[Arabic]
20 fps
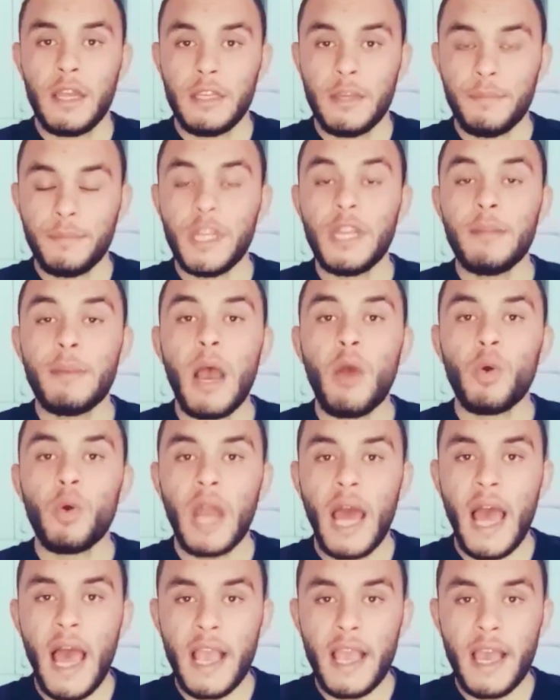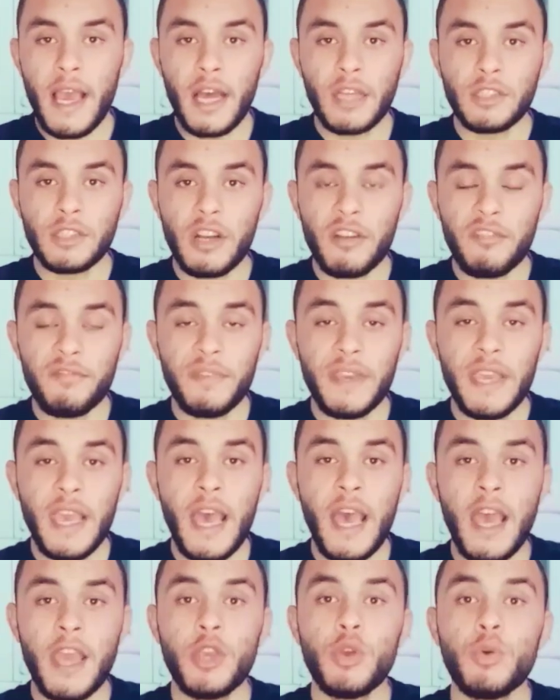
نبتدي بأول حاجة اعترف بيها